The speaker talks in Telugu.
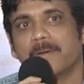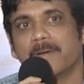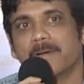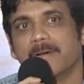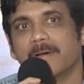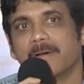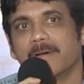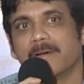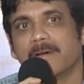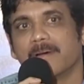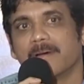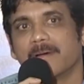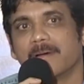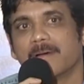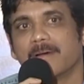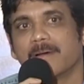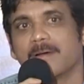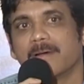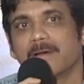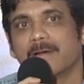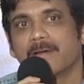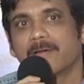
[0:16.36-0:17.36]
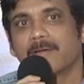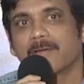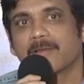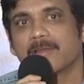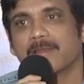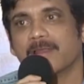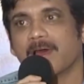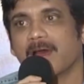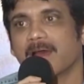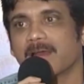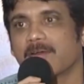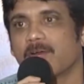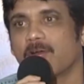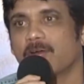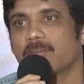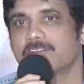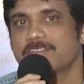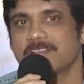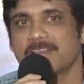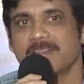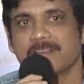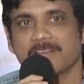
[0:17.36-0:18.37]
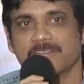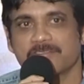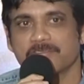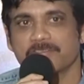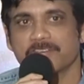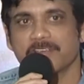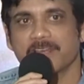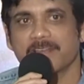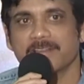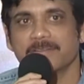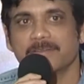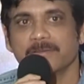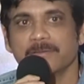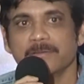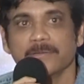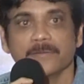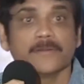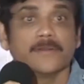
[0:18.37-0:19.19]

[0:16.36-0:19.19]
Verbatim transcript: uh, uh, ఒక డార్క్ హార్స్ అయిన సుశాంత్